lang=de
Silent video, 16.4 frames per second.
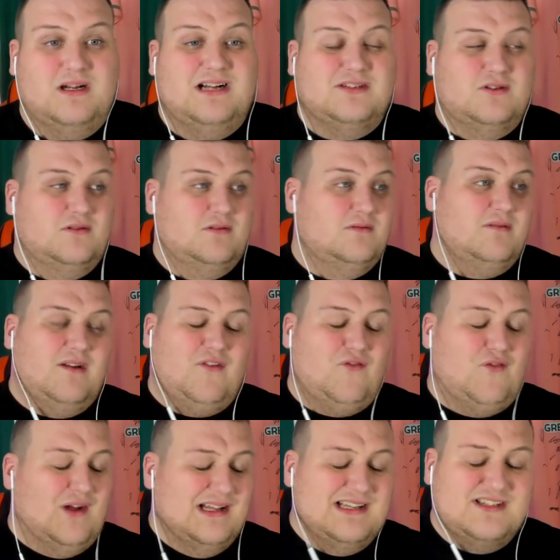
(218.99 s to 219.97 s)
also ich
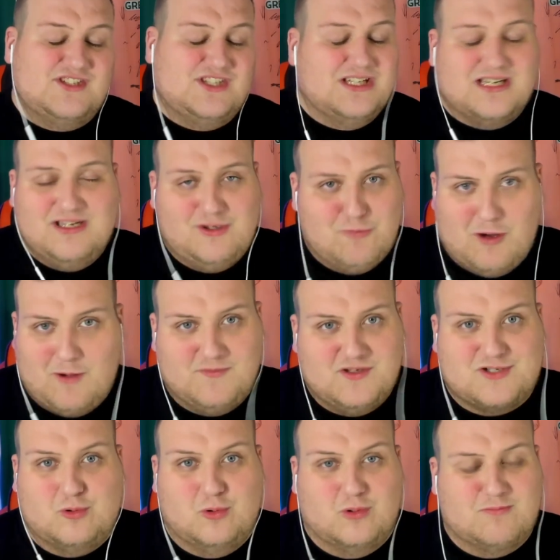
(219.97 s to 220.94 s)
fand den Schiri überhaupt
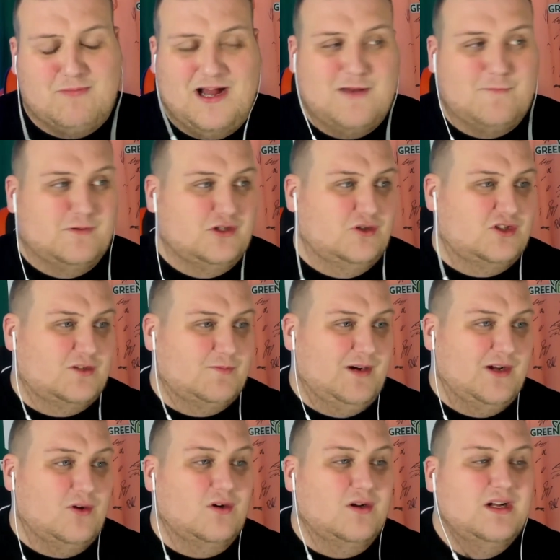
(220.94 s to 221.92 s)
nicht gut, meine persönliche
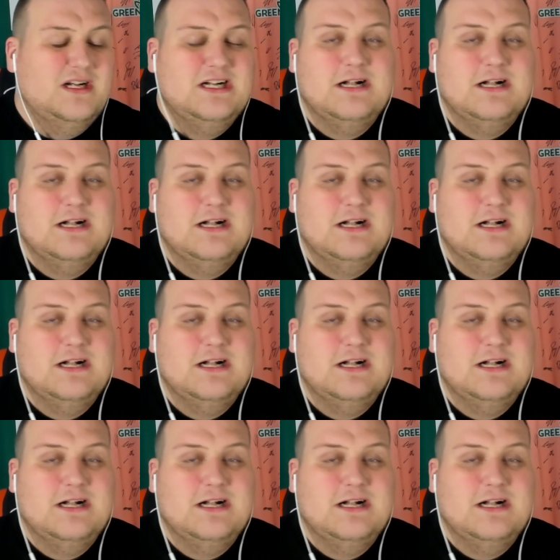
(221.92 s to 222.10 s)
Meinung.